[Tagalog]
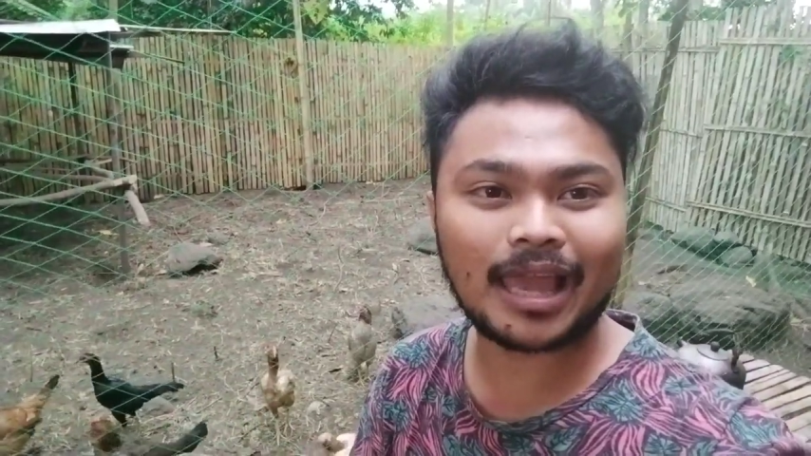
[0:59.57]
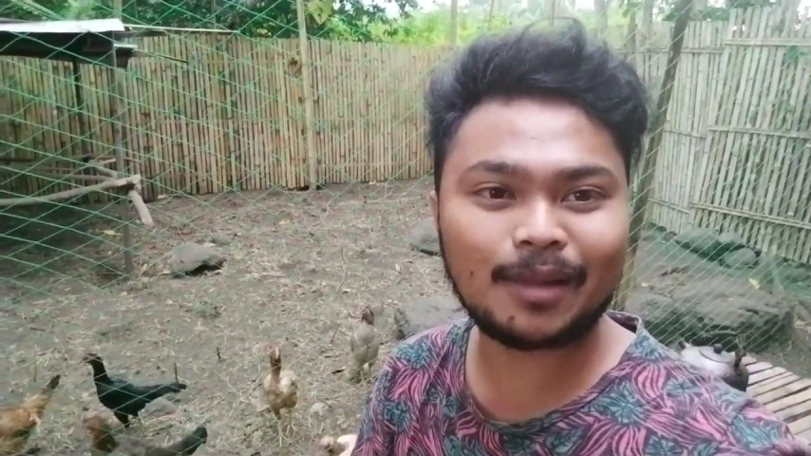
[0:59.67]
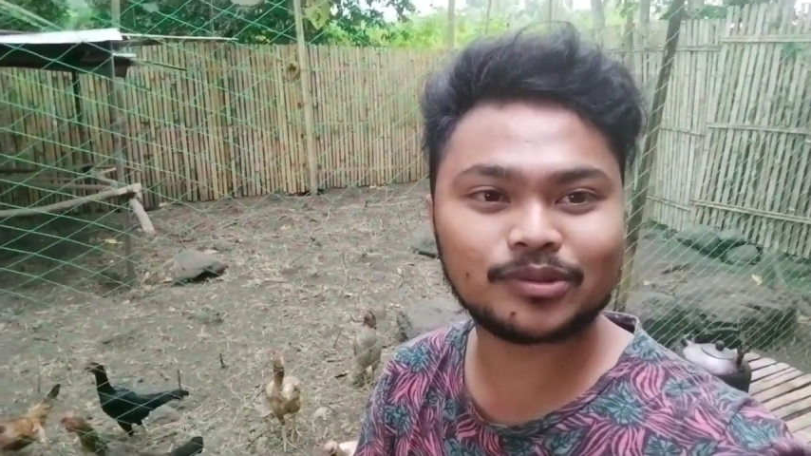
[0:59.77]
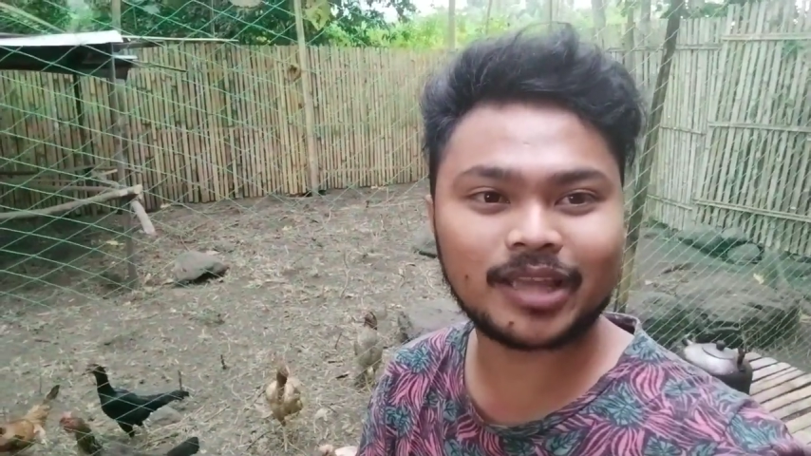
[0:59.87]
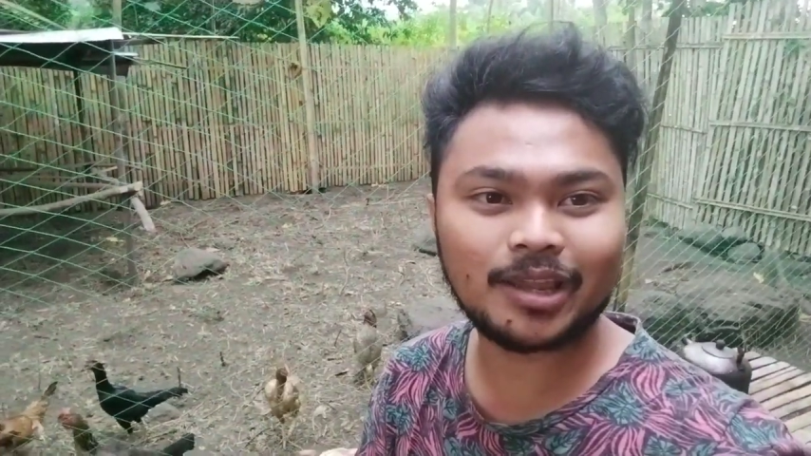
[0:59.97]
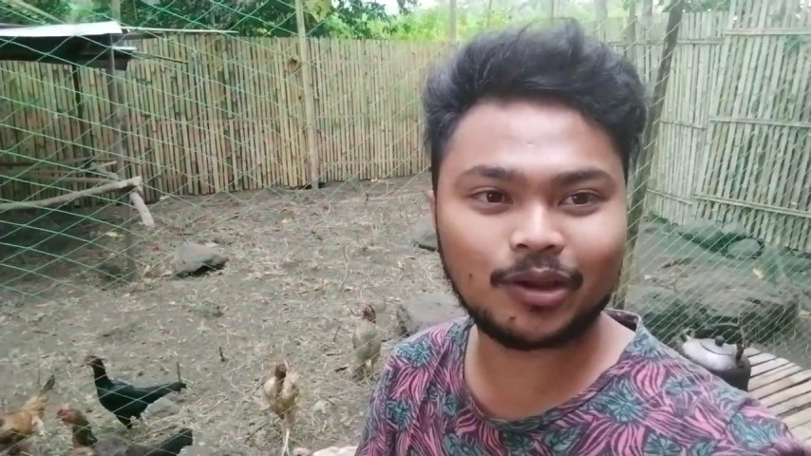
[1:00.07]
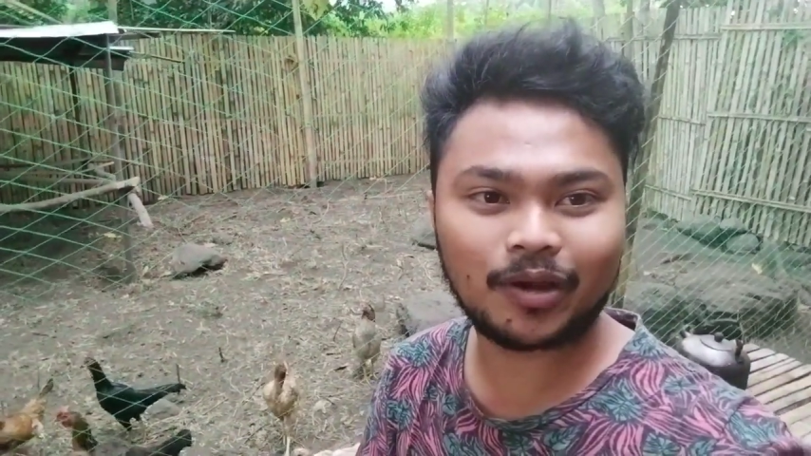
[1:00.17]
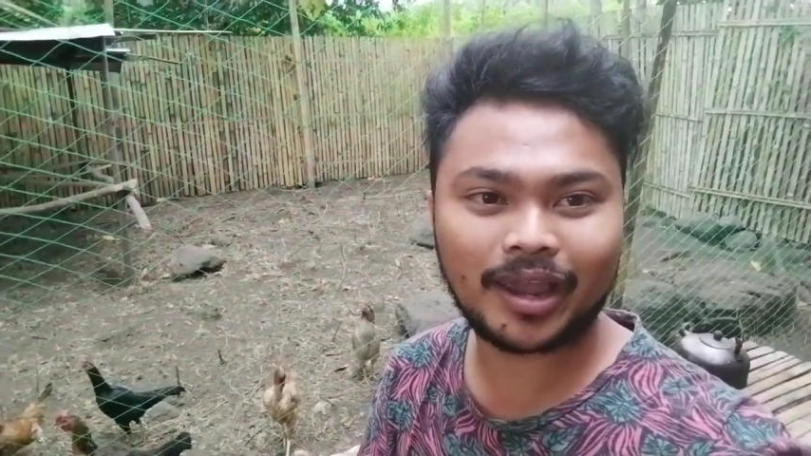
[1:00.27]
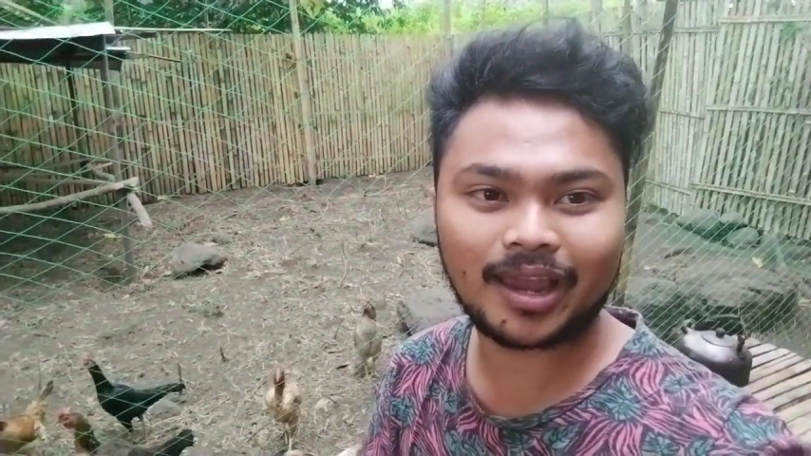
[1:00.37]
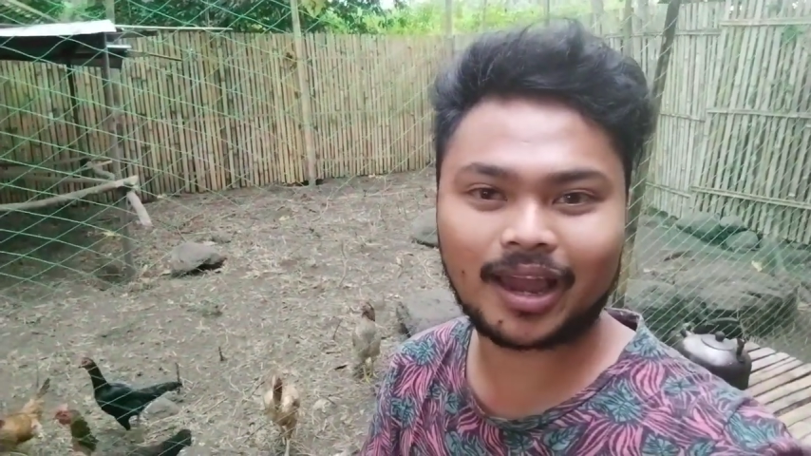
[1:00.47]
dahil po sa
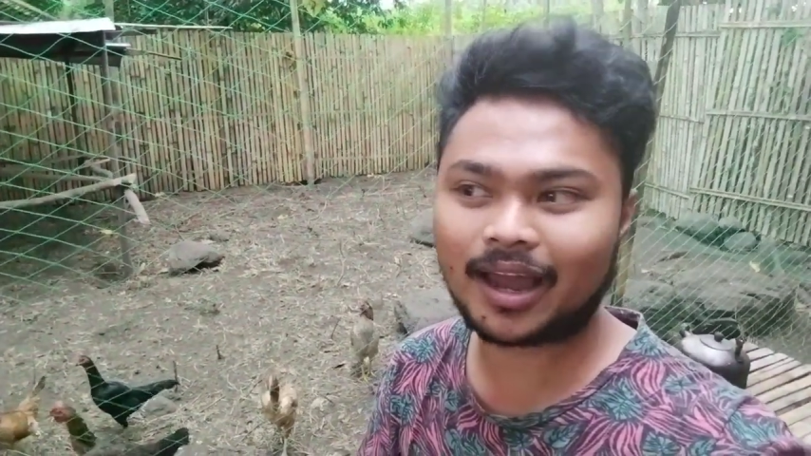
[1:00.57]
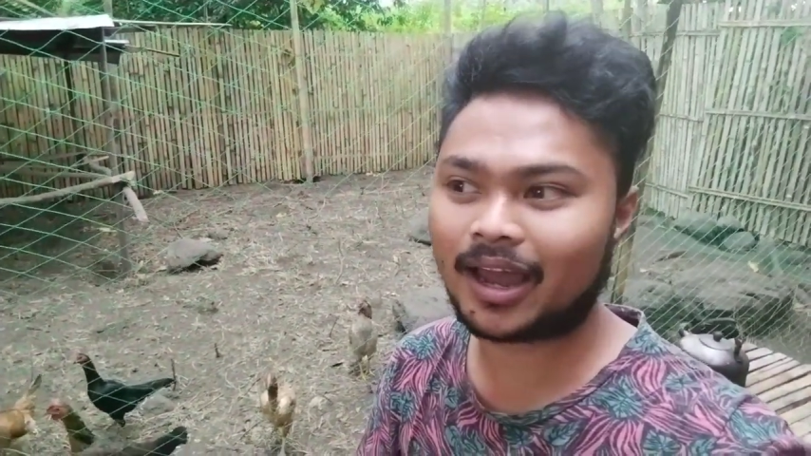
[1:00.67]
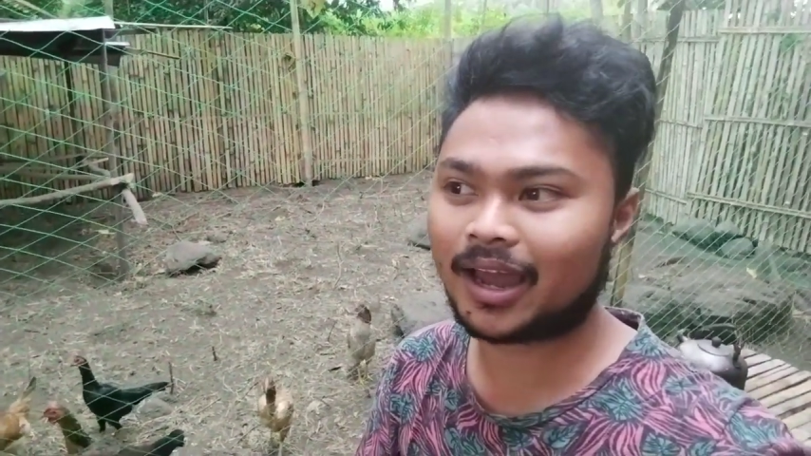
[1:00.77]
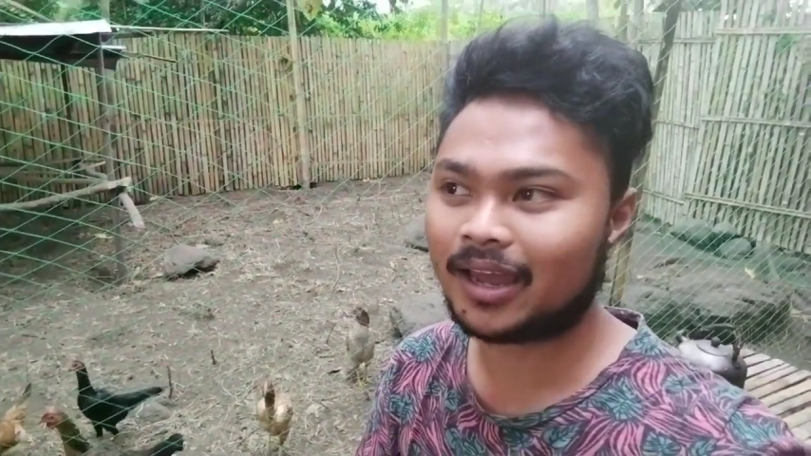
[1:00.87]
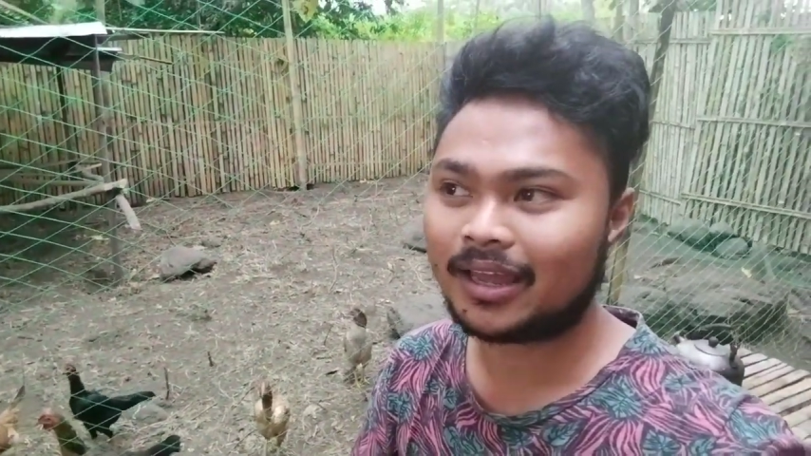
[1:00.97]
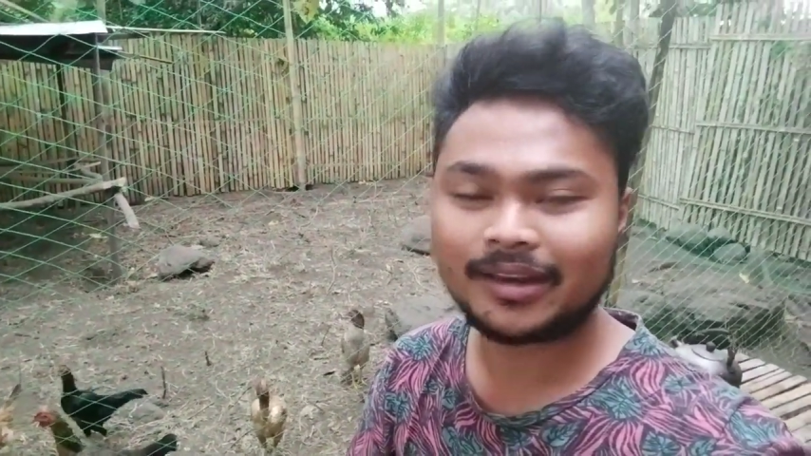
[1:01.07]
inyo ay uh,